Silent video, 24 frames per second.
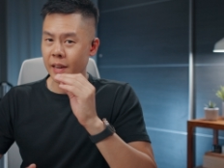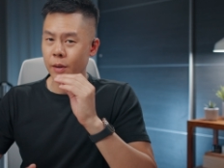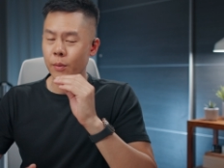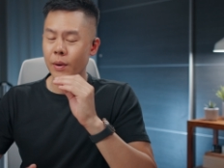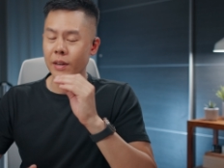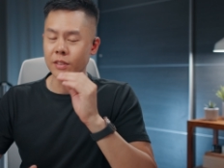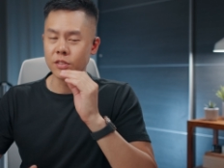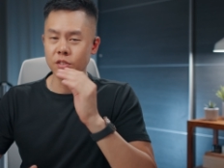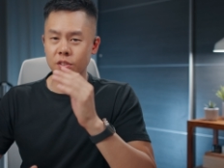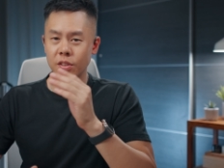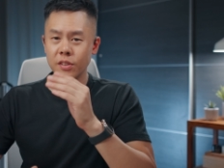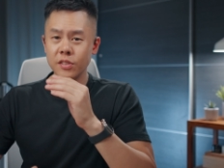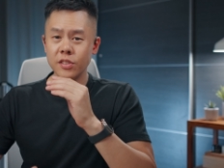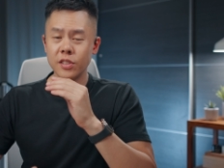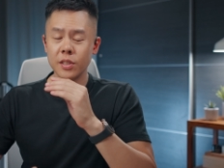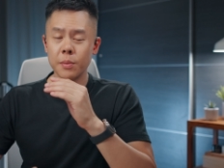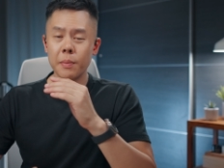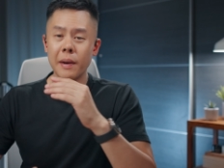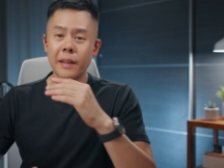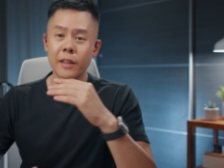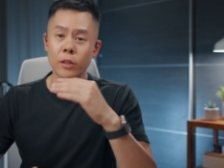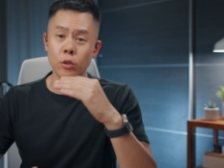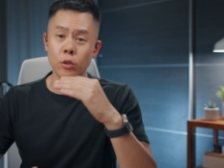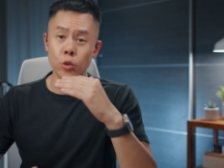另外升
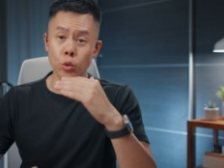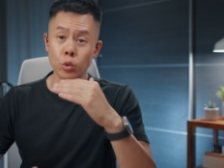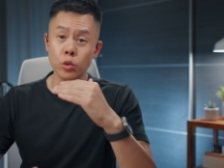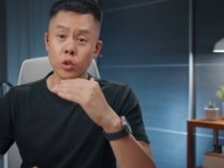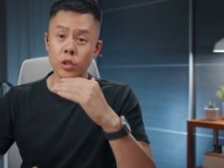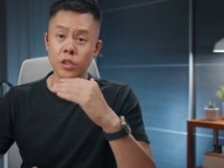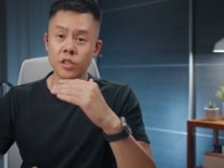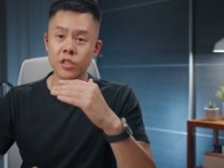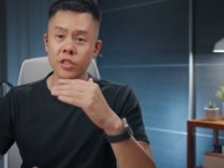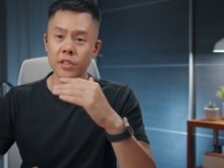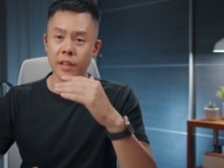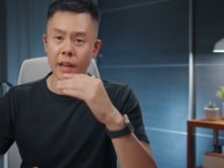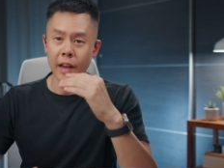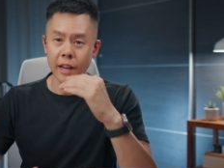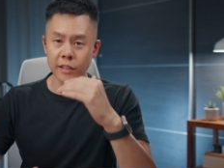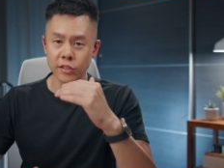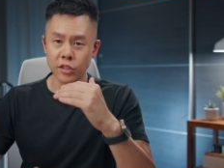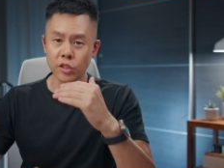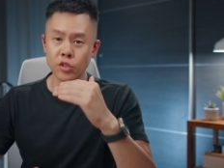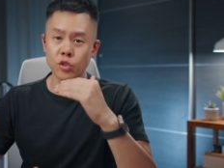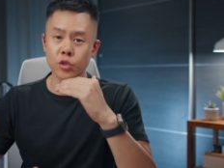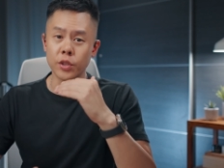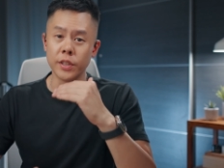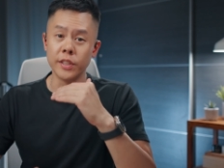级版的读取器
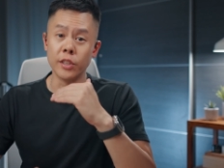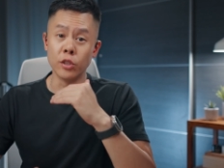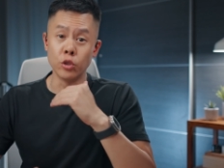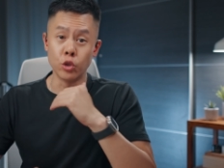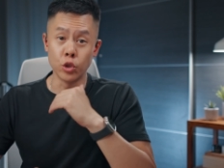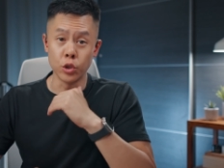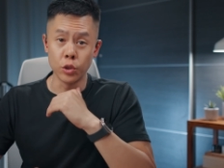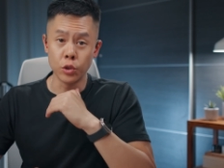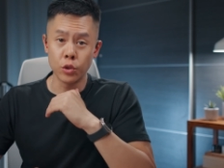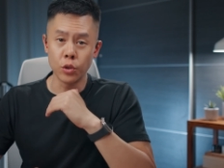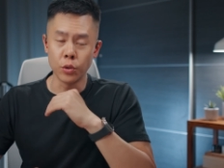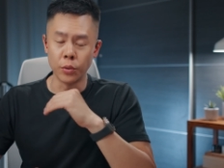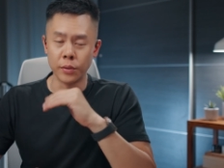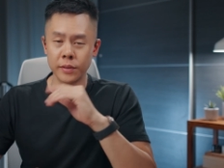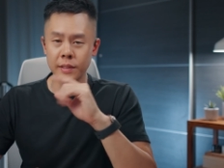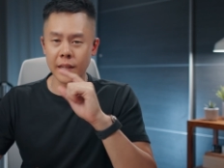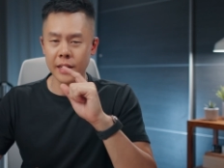SS Reader g o